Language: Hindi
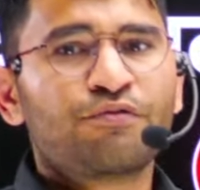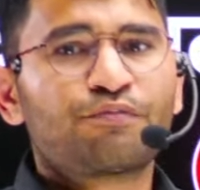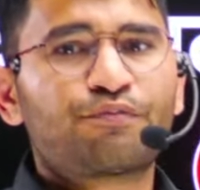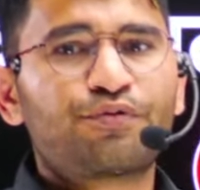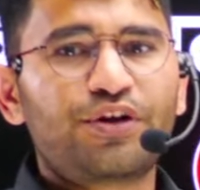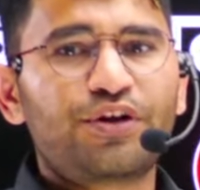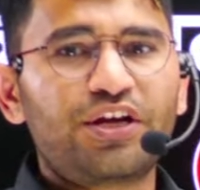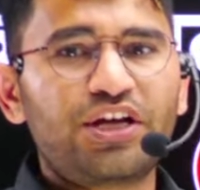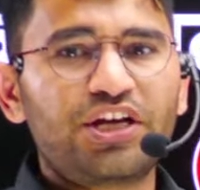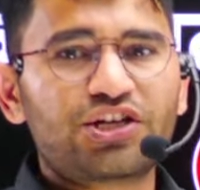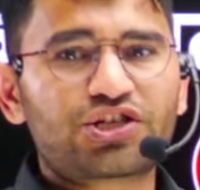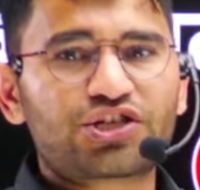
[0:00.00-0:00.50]

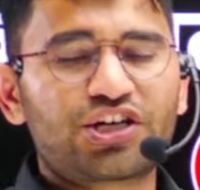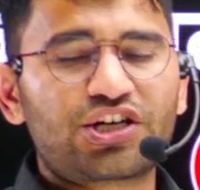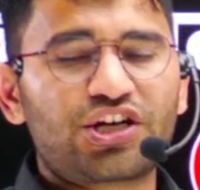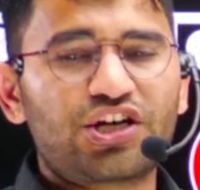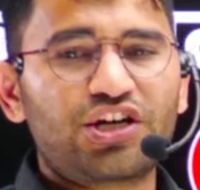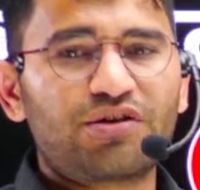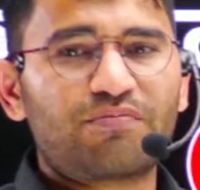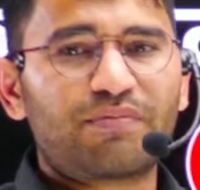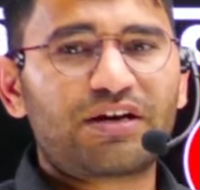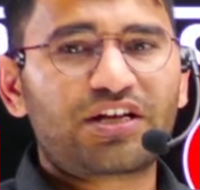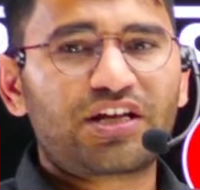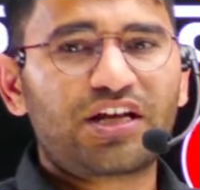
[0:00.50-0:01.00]
फ्री
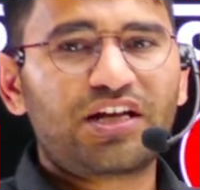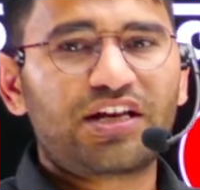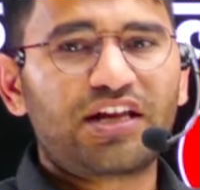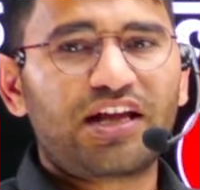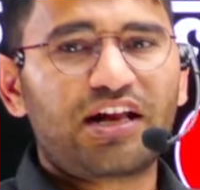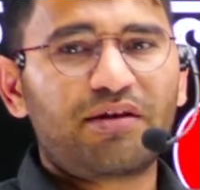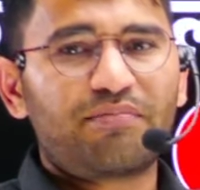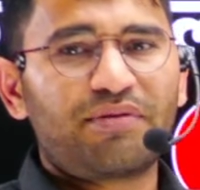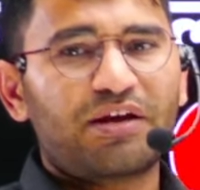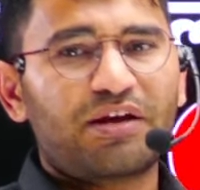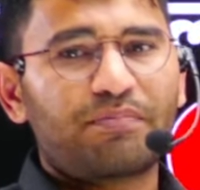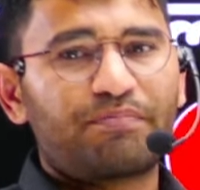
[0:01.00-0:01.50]
स्टडी
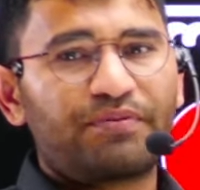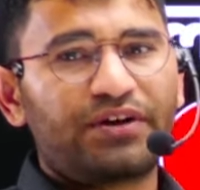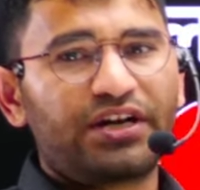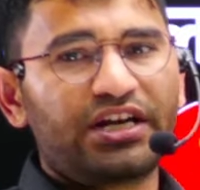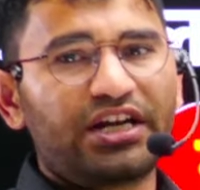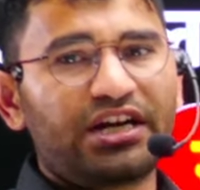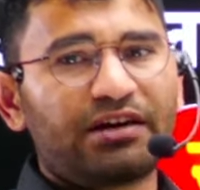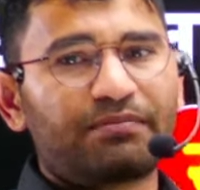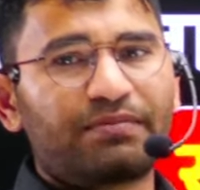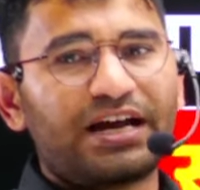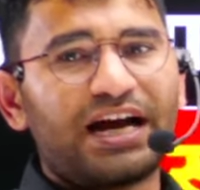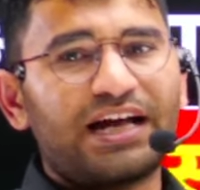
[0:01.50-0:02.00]
मटेरियल में एक
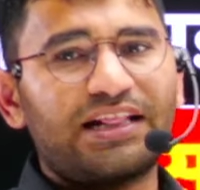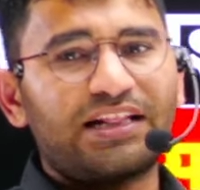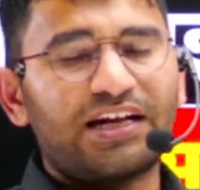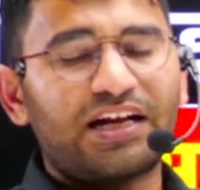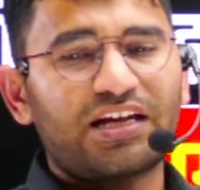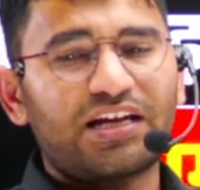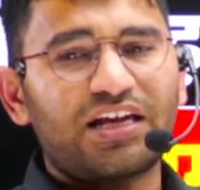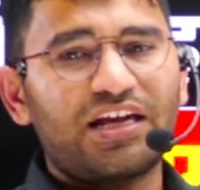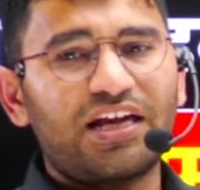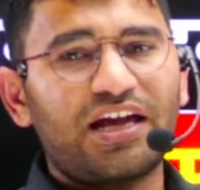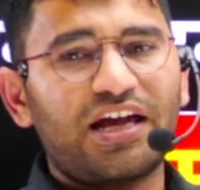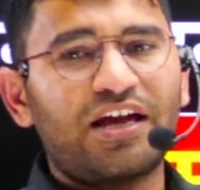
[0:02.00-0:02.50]
पीडीएफ डाल
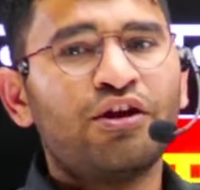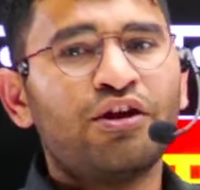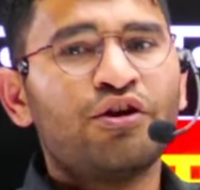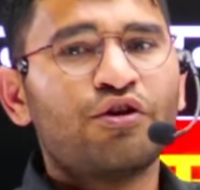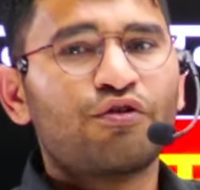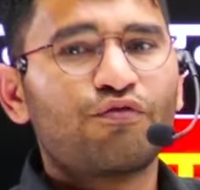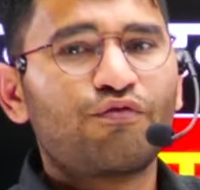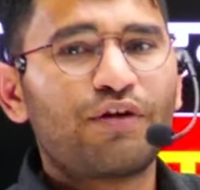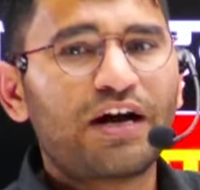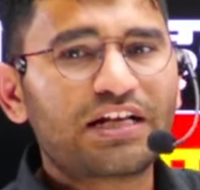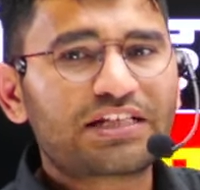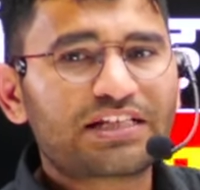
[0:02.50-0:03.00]
रखी है
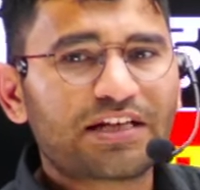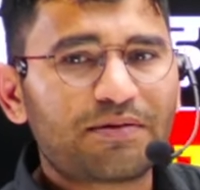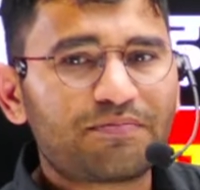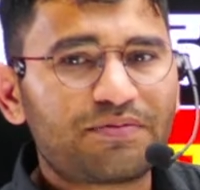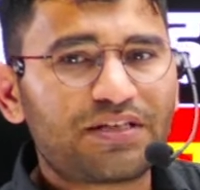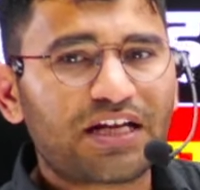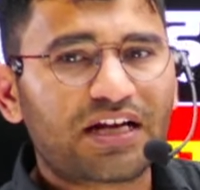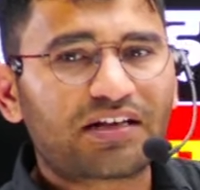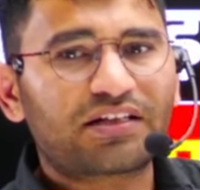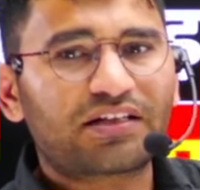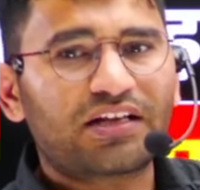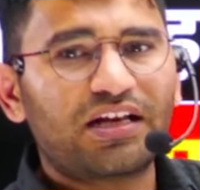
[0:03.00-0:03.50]
वहाँ
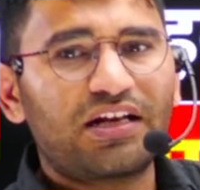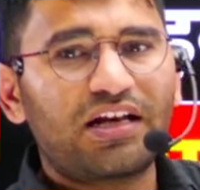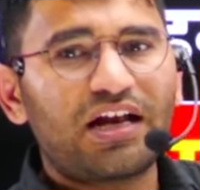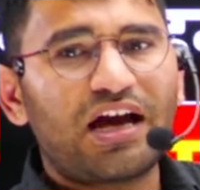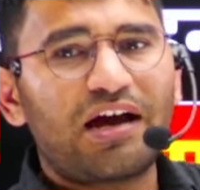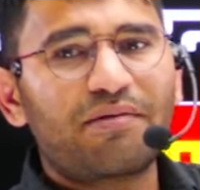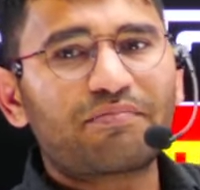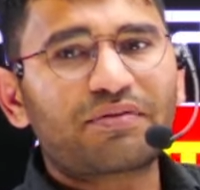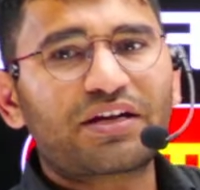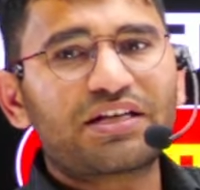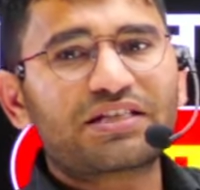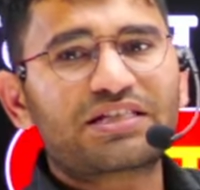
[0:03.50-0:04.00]
सब्जेक्ट के
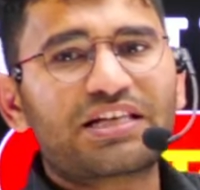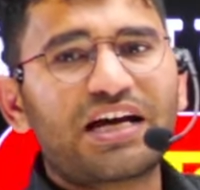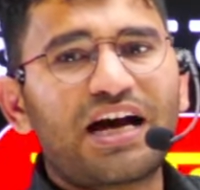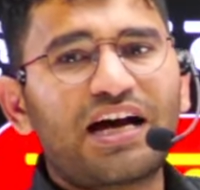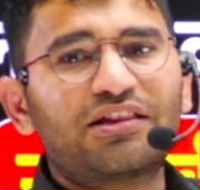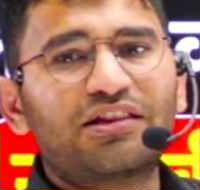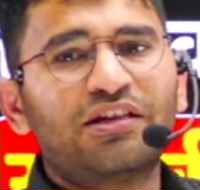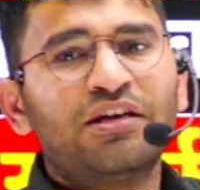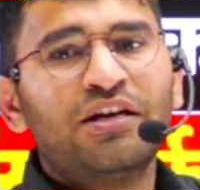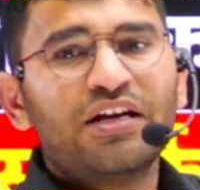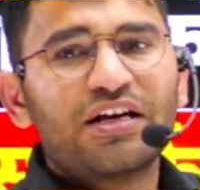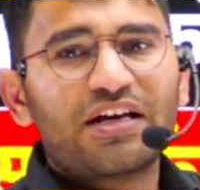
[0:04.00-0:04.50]
नाम के
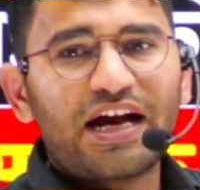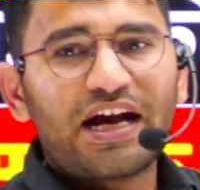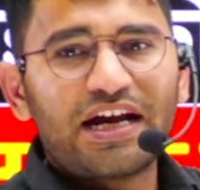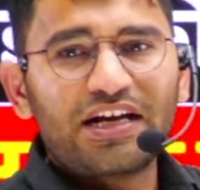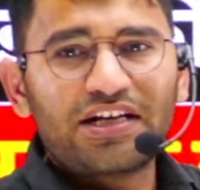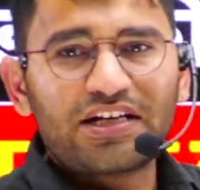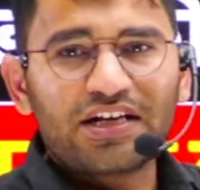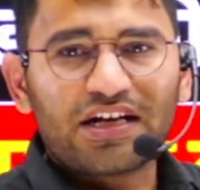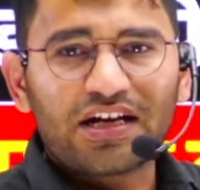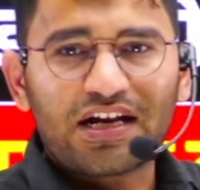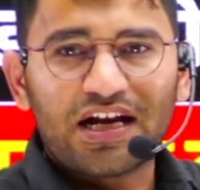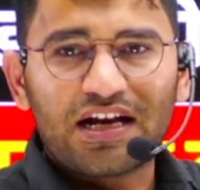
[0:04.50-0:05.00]
साथ
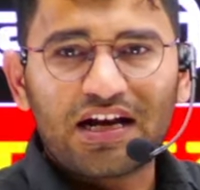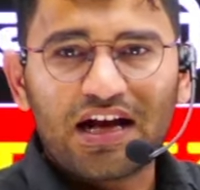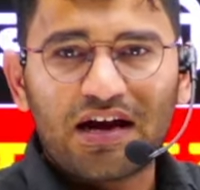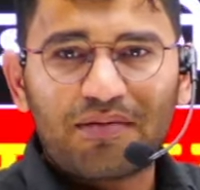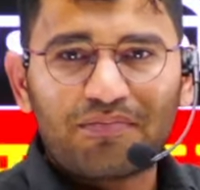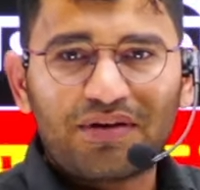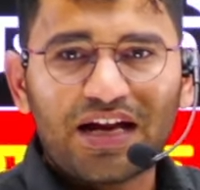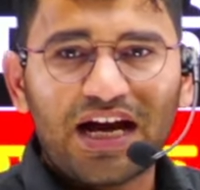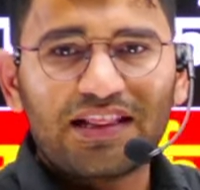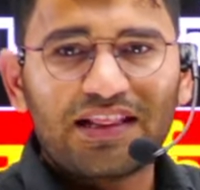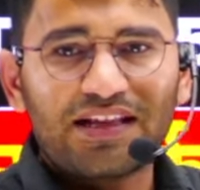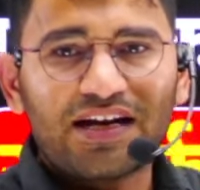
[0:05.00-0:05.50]
राइटर का
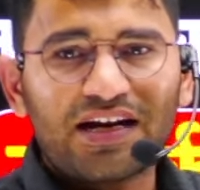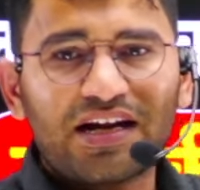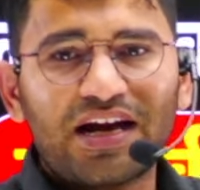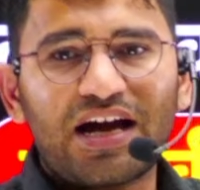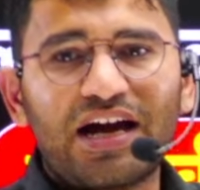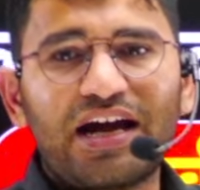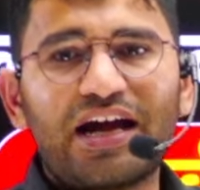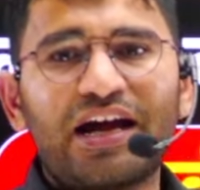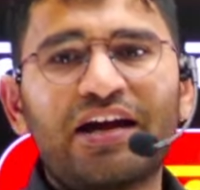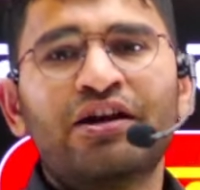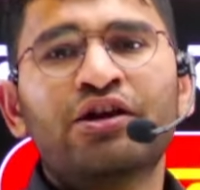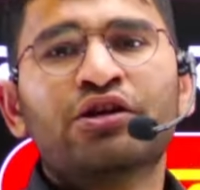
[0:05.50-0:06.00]
नाम डाल रखा
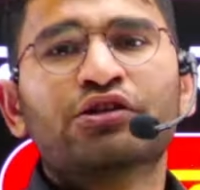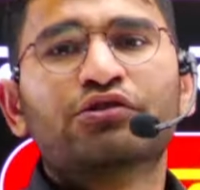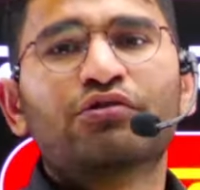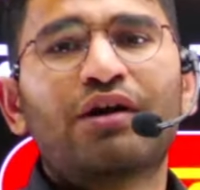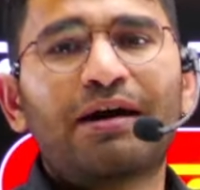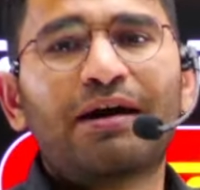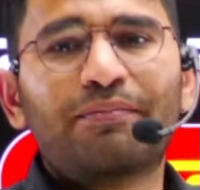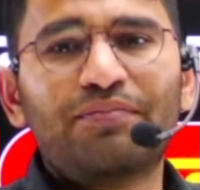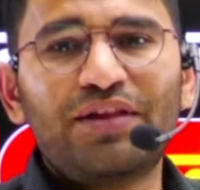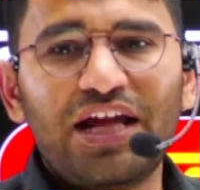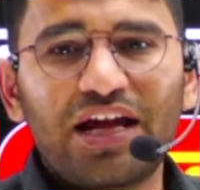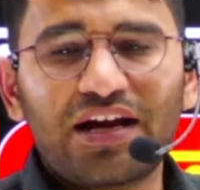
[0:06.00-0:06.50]
है तो
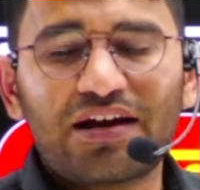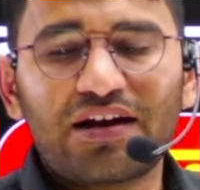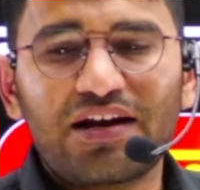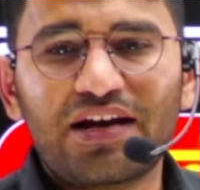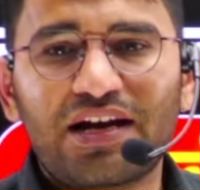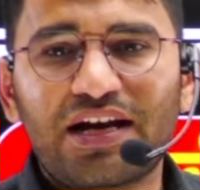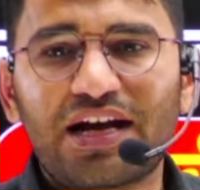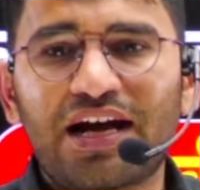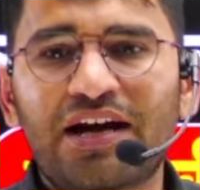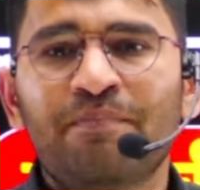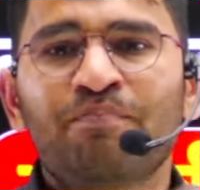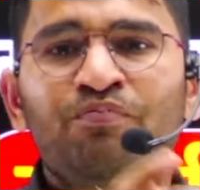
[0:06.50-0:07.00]
आप देख
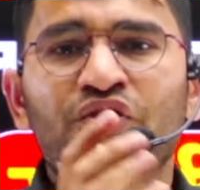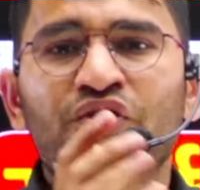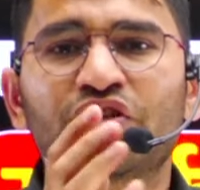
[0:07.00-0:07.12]
लेना